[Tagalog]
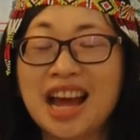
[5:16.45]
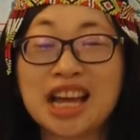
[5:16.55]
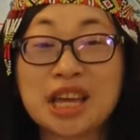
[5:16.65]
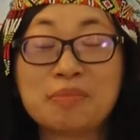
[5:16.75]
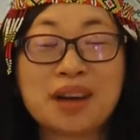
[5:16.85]

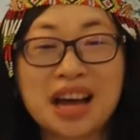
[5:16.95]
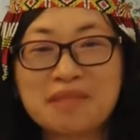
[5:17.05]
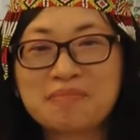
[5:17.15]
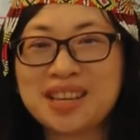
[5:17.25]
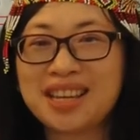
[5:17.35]
I am
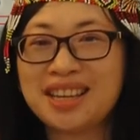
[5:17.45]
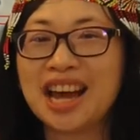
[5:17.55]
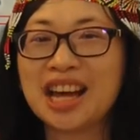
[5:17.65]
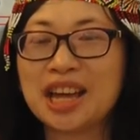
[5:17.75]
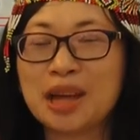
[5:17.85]
happy,
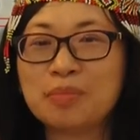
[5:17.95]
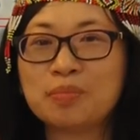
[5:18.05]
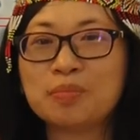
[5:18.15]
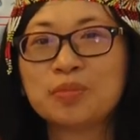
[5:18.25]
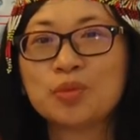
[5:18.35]
I am
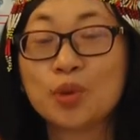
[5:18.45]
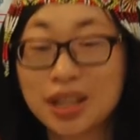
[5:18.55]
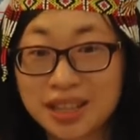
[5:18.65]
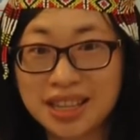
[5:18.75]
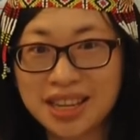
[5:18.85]

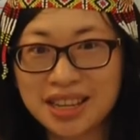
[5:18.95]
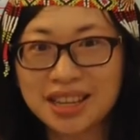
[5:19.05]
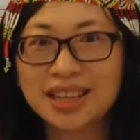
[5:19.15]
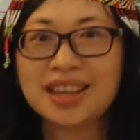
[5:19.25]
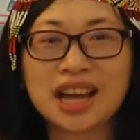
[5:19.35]
wealthy,
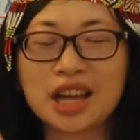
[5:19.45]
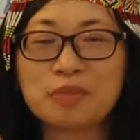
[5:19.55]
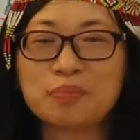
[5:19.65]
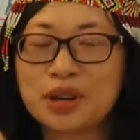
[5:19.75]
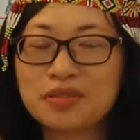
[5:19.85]
I
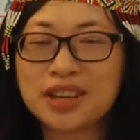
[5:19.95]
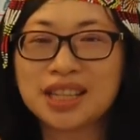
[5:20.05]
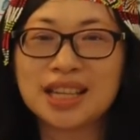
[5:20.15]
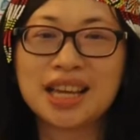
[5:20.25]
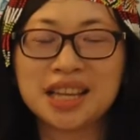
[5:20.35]
am
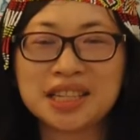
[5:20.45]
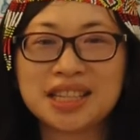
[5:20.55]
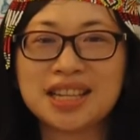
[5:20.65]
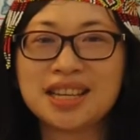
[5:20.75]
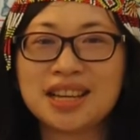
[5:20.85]
perfectly
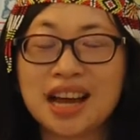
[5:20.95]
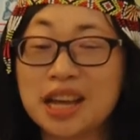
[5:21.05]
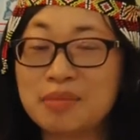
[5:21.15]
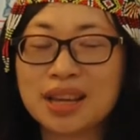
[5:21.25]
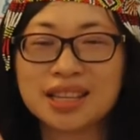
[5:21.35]
healthy.
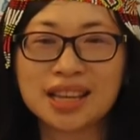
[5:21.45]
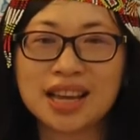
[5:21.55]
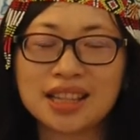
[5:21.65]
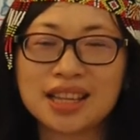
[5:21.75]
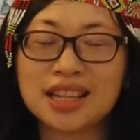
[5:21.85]
I am
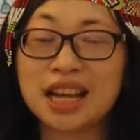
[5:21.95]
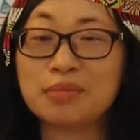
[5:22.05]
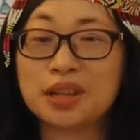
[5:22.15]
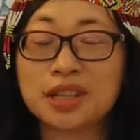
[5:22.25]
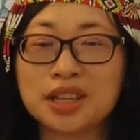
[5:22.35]
excited. I
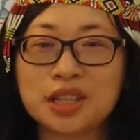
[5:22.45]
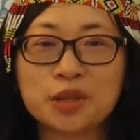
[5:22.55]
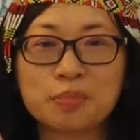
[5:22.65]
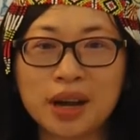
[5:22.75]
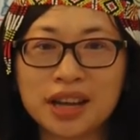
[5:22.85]
am
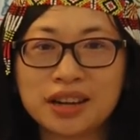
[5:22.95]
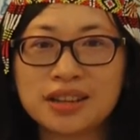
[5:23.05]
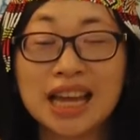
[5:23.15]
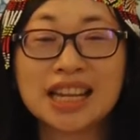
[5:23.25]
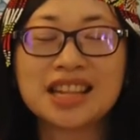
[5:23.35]

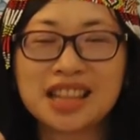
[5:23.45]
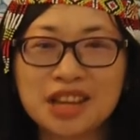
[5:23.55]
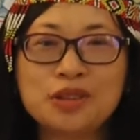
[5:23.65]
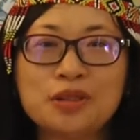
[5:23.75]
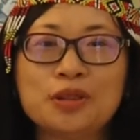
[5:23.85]
inspired. And I
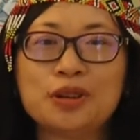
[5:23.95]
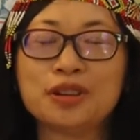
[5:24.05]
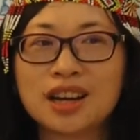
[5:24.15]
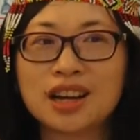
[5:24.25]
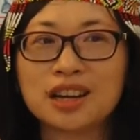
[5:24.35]
thank you,
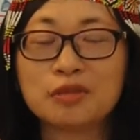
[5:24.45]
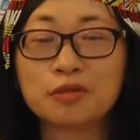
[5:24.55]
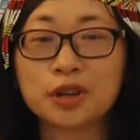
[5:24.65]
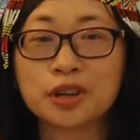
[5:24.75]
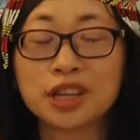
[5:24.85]
Lord, uh,
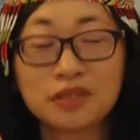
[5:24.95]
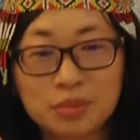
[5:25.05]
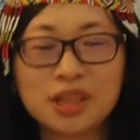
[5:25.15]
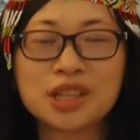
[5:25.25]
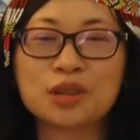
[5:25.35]
for
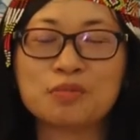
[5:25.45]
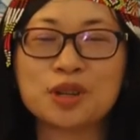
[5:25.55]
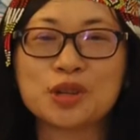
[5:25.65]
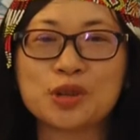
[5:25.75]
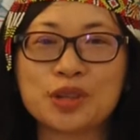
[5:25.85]
giving me this
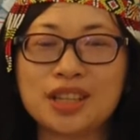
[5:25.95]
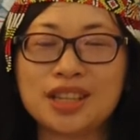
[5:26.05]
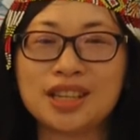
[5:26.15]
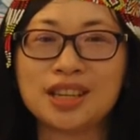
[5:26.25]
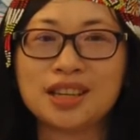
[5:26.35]

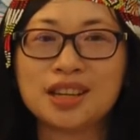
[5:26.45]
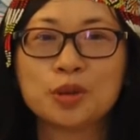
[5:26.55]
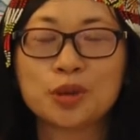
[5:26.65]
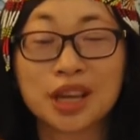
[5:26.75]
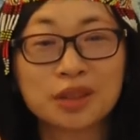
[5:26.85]
opportunity
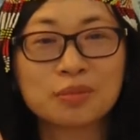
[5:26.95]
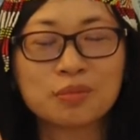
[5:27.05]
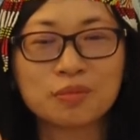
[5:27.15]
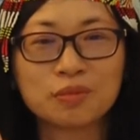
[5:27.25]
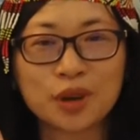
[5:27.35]
to get
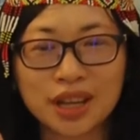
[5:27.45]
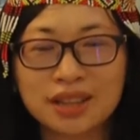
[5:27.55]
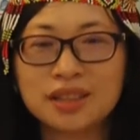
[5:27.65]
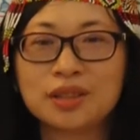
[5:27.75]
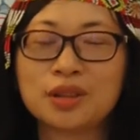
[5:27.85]

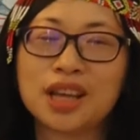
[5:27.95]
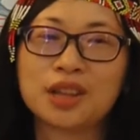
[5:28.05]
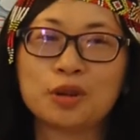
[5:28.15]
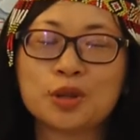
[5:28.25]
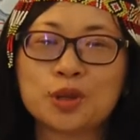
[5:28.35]
well
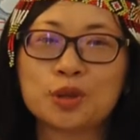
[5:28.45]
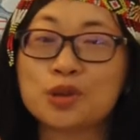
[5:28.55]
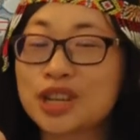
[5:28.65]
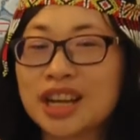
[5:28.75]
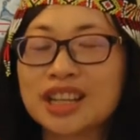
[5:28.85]
and also
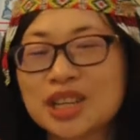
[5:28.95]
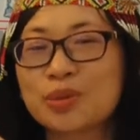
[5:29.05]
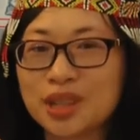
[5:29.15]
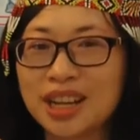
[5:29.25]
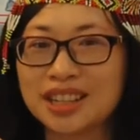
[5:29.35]
to share
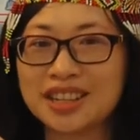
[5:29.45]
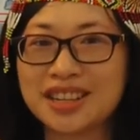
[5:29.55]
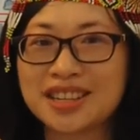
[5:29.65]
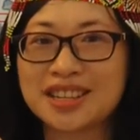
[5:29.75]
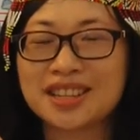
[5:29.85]
this with
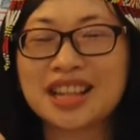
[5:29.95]
others.